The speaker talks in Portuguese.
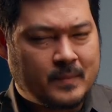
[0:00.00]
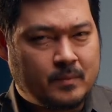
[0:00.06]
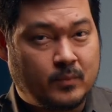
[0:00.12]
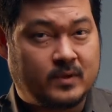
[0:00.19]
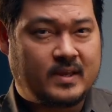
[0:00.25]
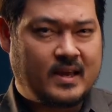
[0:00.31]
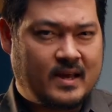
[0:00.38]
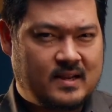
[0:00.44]
por
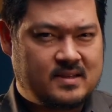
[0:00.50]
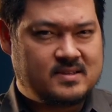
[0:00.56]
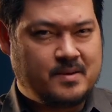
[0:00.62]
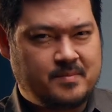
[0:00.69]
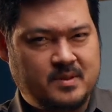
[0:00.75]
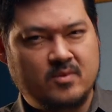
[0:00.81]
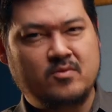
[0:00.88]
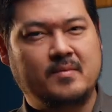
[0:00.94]
quem ela
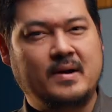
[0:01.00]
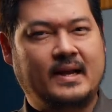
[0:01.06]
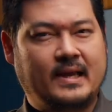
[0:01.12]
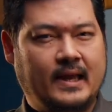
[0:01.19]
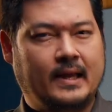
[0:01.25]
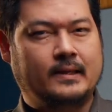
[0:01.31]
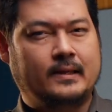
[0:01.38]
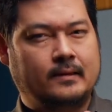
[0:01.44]
sempre teve uma
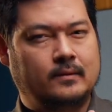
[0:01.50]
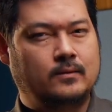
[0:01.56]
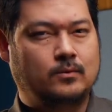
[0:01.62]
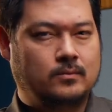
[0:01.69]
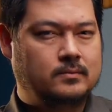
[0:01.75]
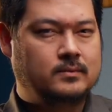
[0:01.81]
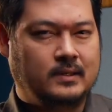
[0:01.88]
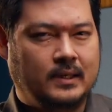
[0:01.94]
queda,
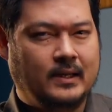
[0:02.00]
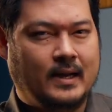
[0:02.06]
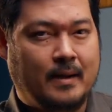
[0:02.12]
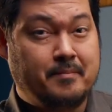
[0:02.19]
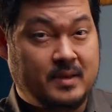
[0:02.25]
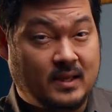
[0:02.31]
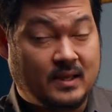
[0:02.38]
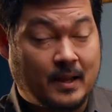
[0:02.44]
né, a
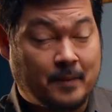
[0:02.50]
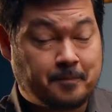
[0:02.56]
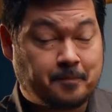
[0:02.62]
Bina.